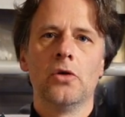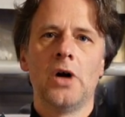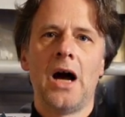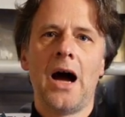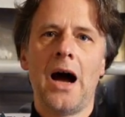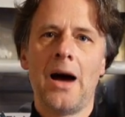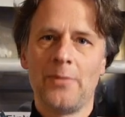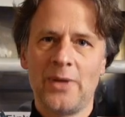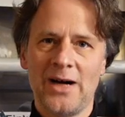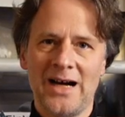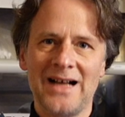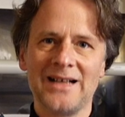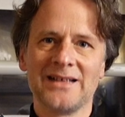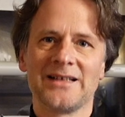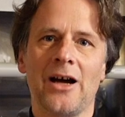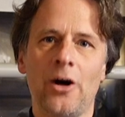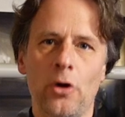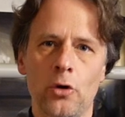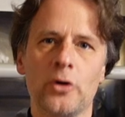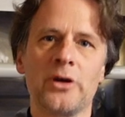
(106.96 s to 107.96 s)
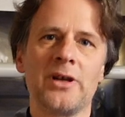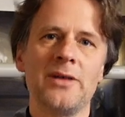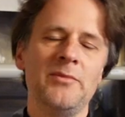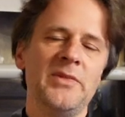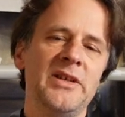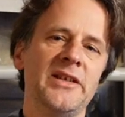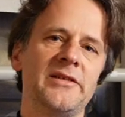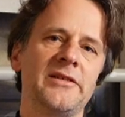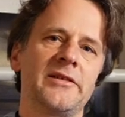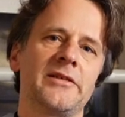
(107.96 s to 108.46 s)
aber halt auch
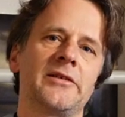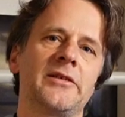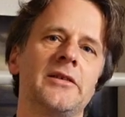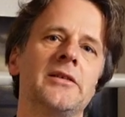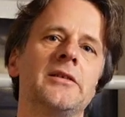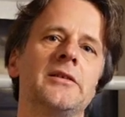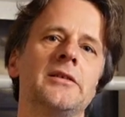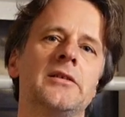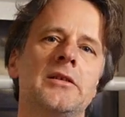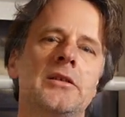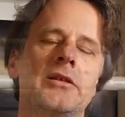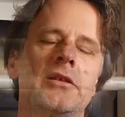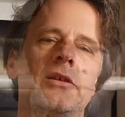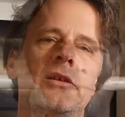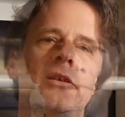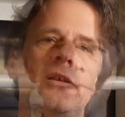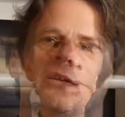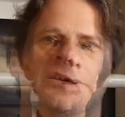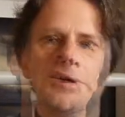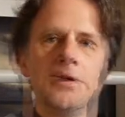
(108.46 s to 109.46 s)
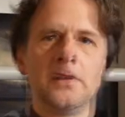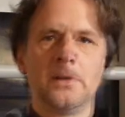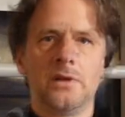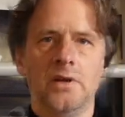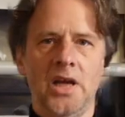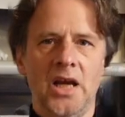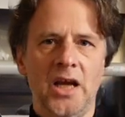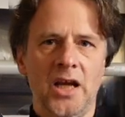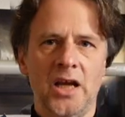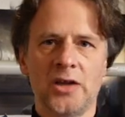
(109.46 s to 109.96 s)
gemietet.
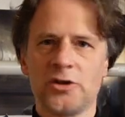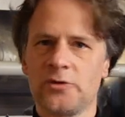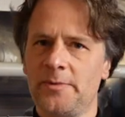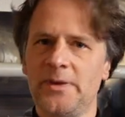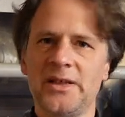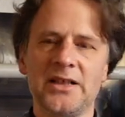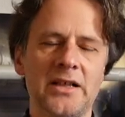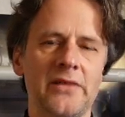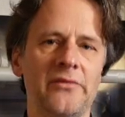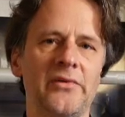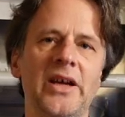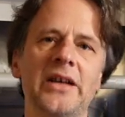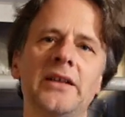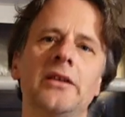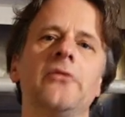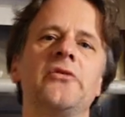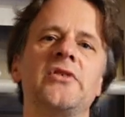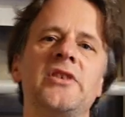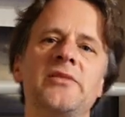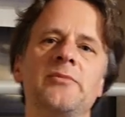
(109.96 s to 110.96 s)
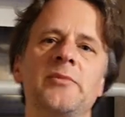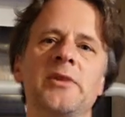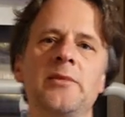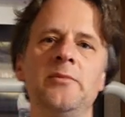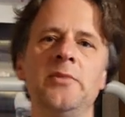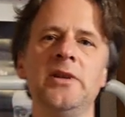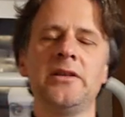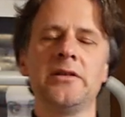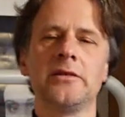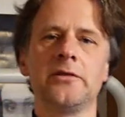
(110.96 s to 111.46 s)
Er spielt dann weiter auf diesem
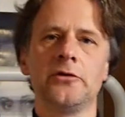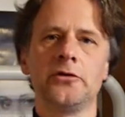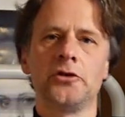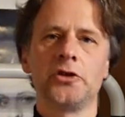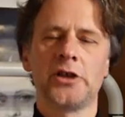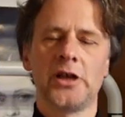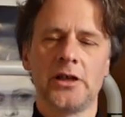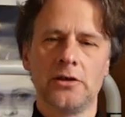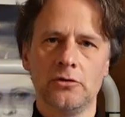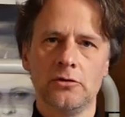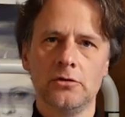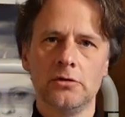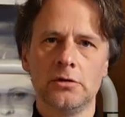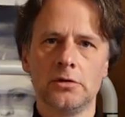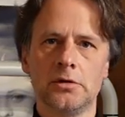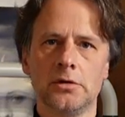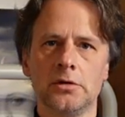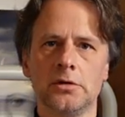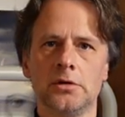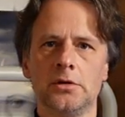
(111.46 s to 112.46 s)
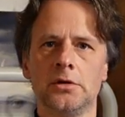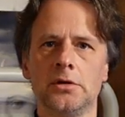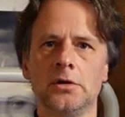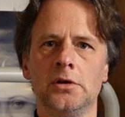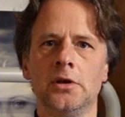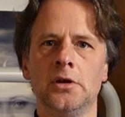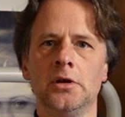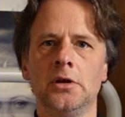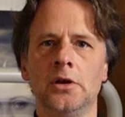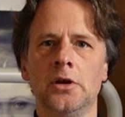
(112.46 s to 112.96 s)
gemieteten Cello
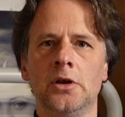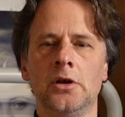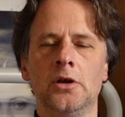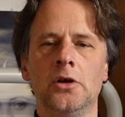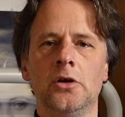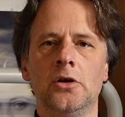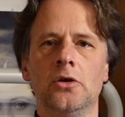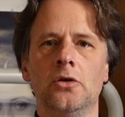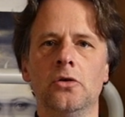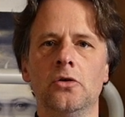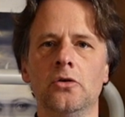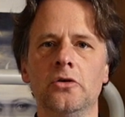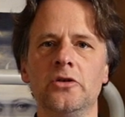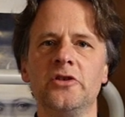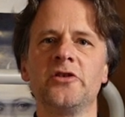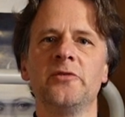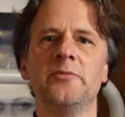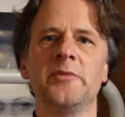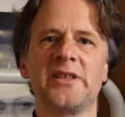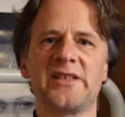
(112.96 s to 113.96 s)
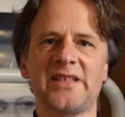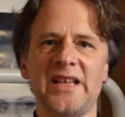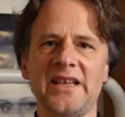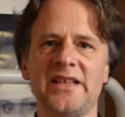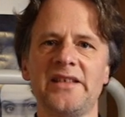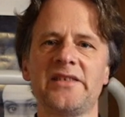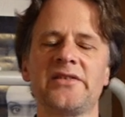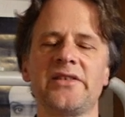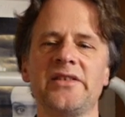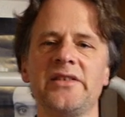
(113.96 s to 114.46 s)
und mit
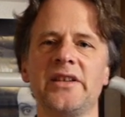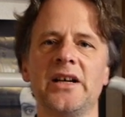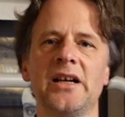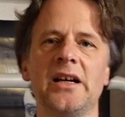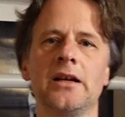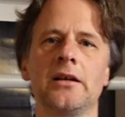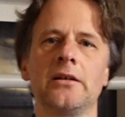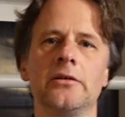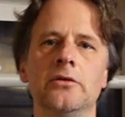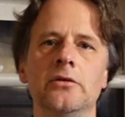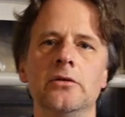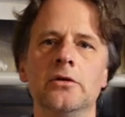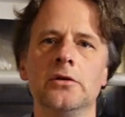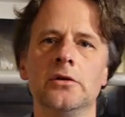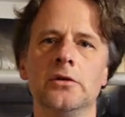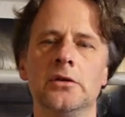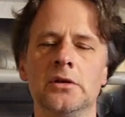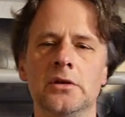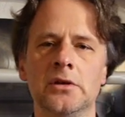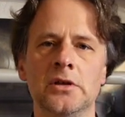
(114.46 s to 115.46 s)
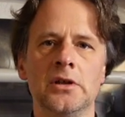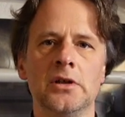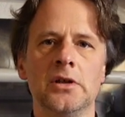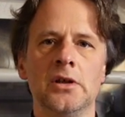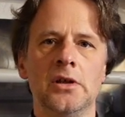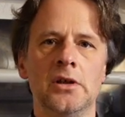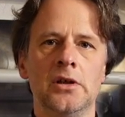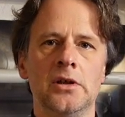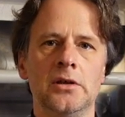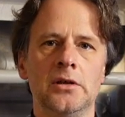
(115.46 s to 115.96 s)
16 Jahren
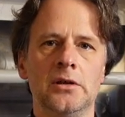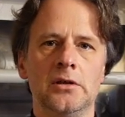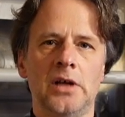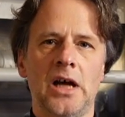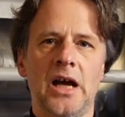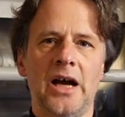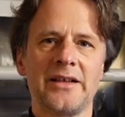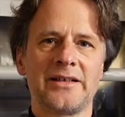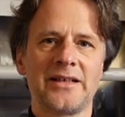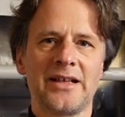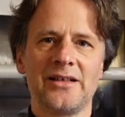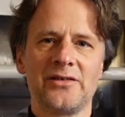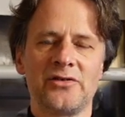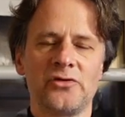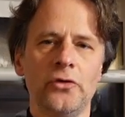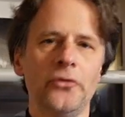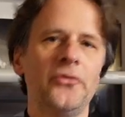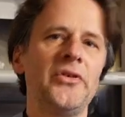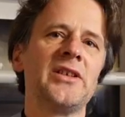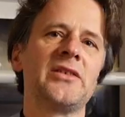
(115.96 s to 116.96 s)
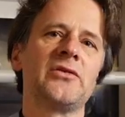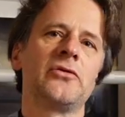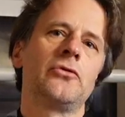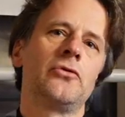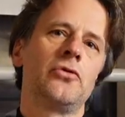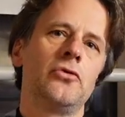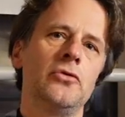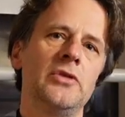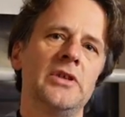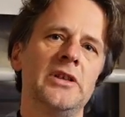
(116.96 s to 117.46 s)
hat er so viel zu
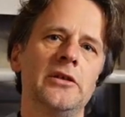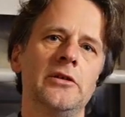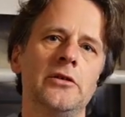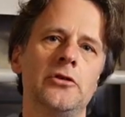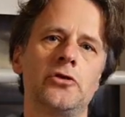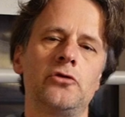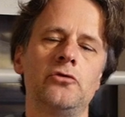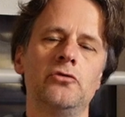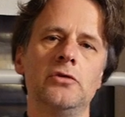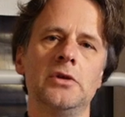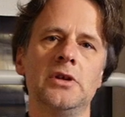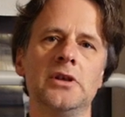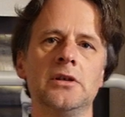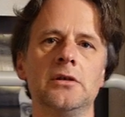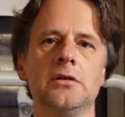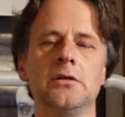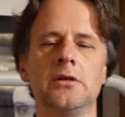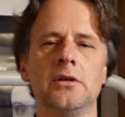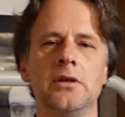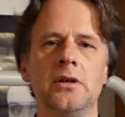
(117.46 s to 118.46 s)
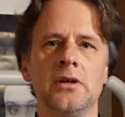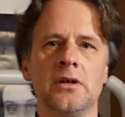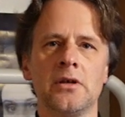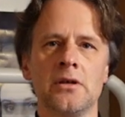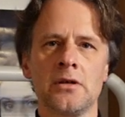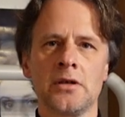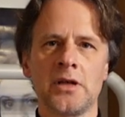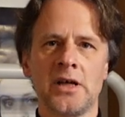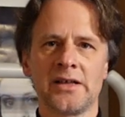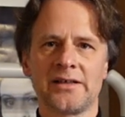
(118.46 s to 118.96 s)
tun in der Schule,
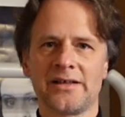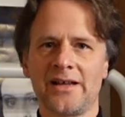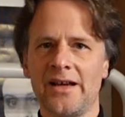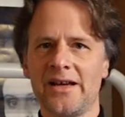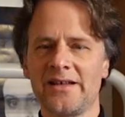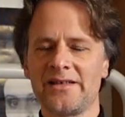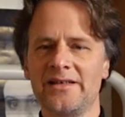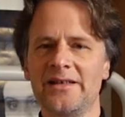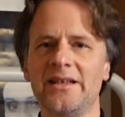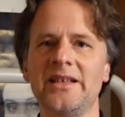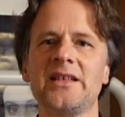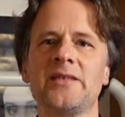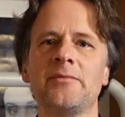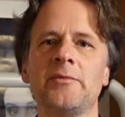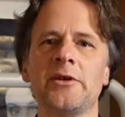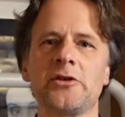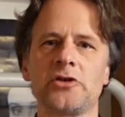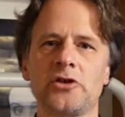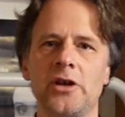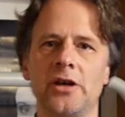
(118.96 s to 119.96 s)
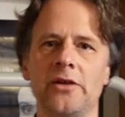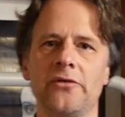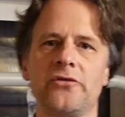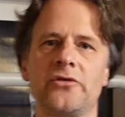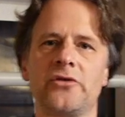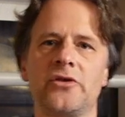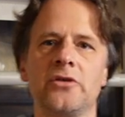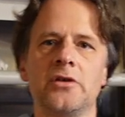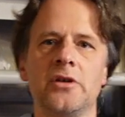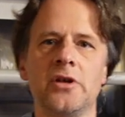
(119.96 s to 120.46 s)
dass er es nicht mehr
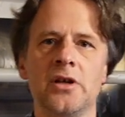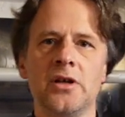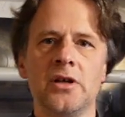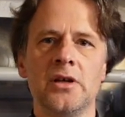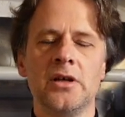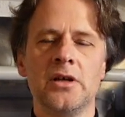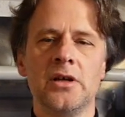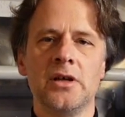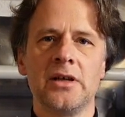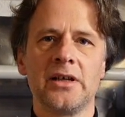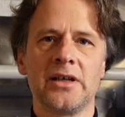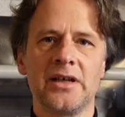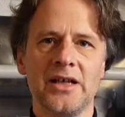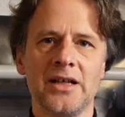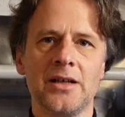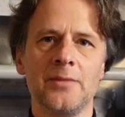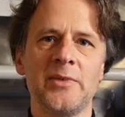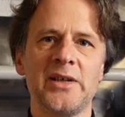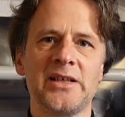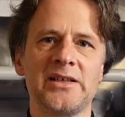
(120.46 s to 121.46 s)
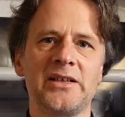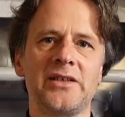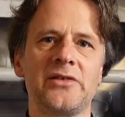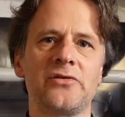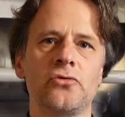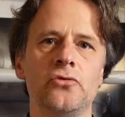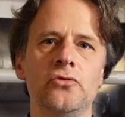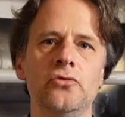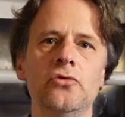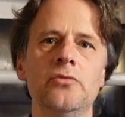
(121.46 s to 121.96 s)
schafft, regelmäßig
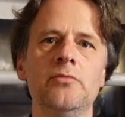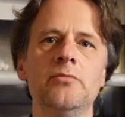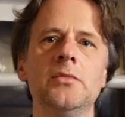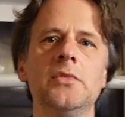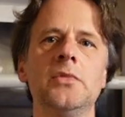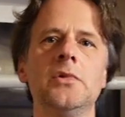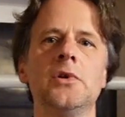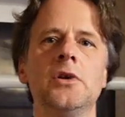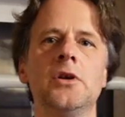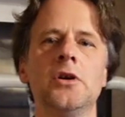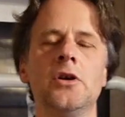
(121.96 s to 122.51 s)
zu üben